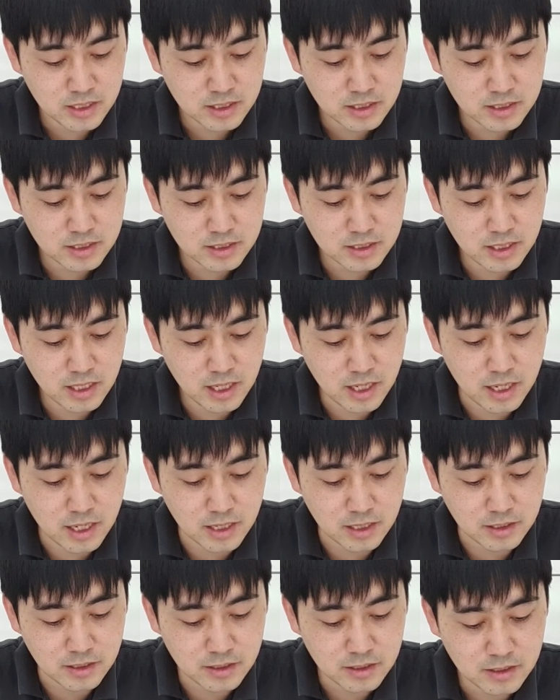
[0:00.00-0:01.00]

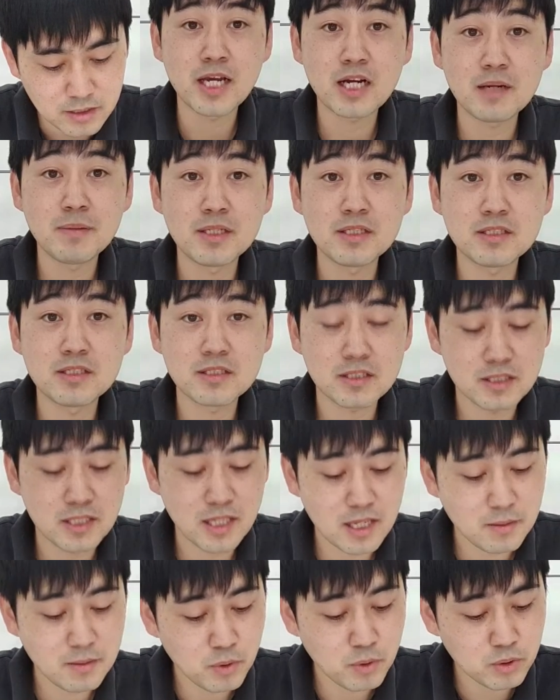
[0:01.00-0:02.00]
그때에 내가 반드시
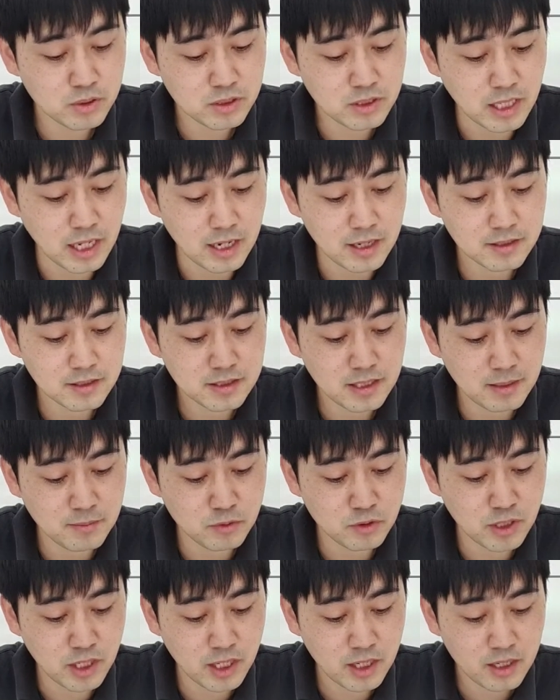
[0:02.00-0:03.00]
내 모든 악
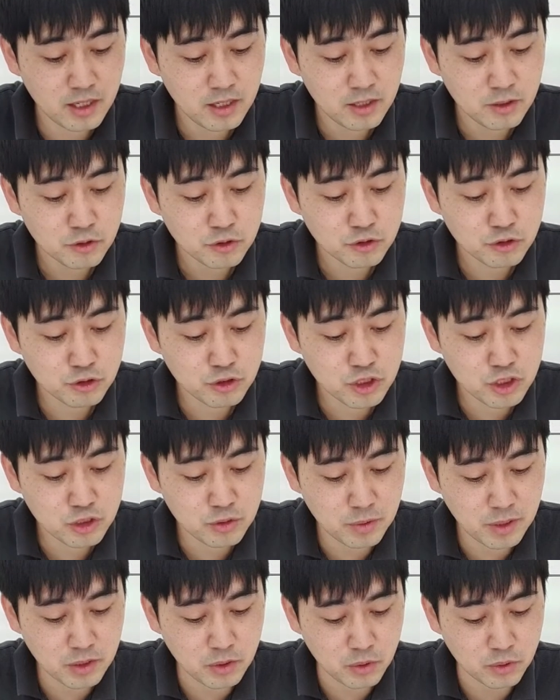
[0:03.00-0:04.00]
때문에
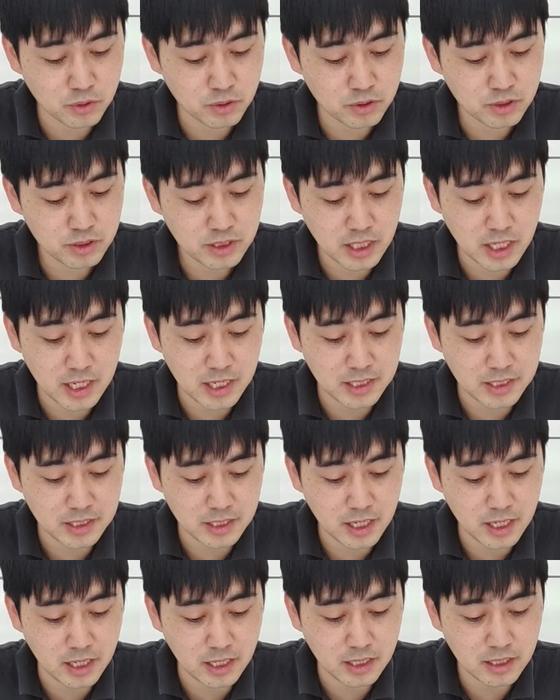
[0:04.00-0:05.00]
수치와 욕을
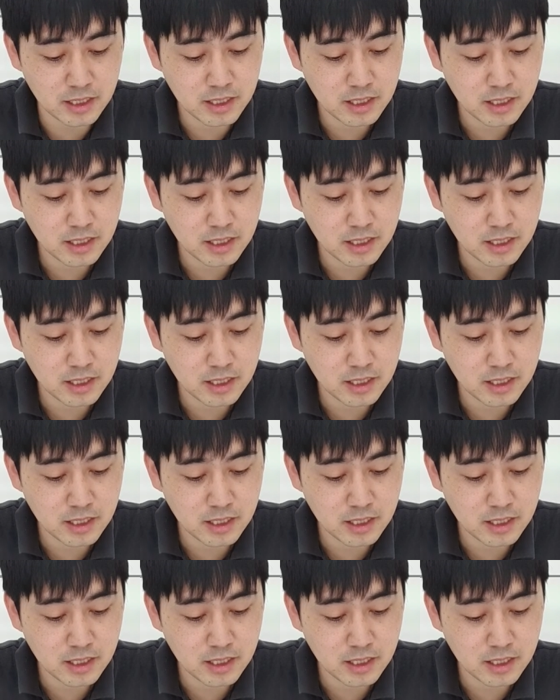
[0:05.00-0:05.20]
당하리라